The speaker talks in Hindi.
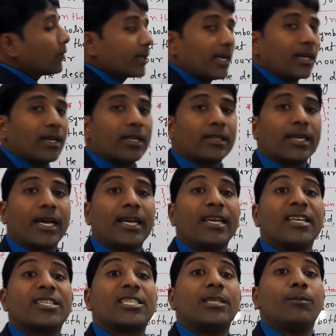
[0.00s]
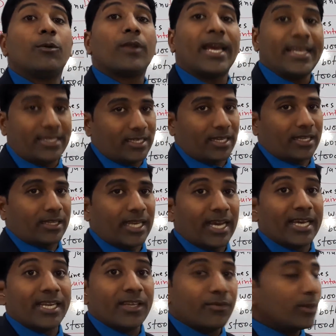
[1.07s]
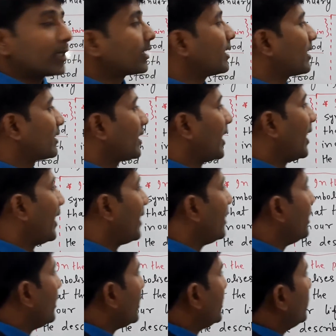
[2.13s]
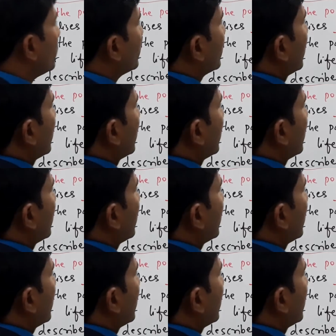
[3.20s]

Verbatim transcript: को क्या करता है सिम्बोलाइज करता है रिफर करता है डिनोट